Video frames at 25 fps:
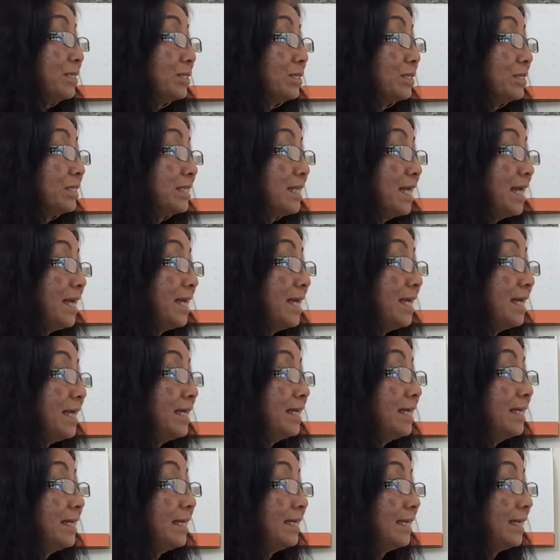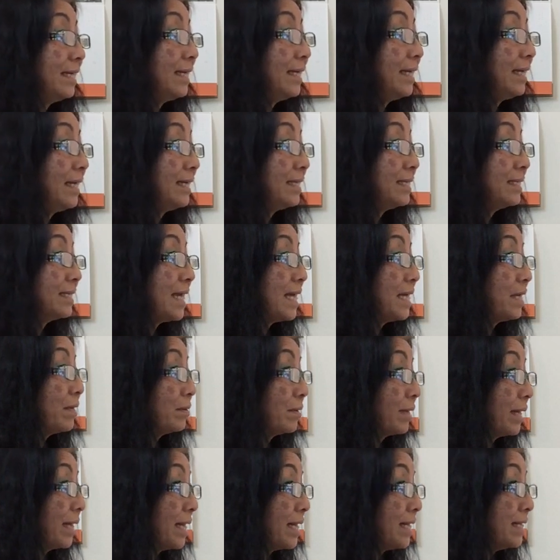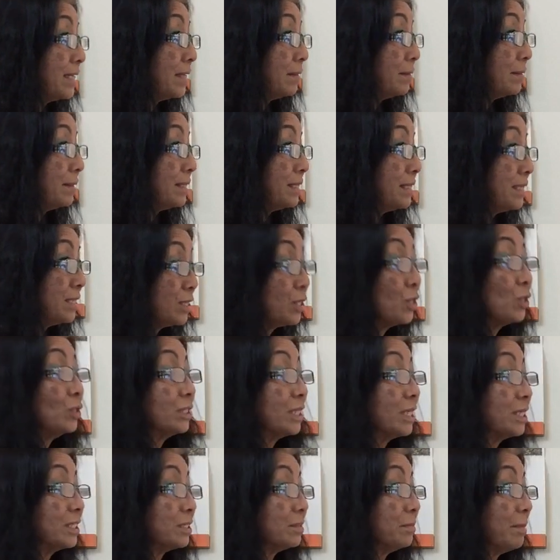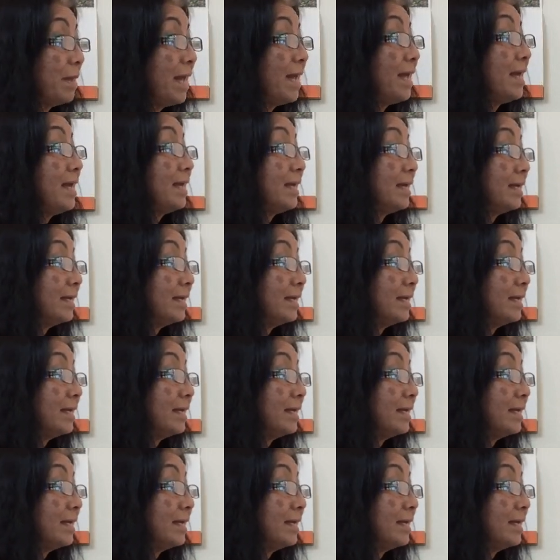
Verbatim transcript: そして、えー、最後から 2, 2小節目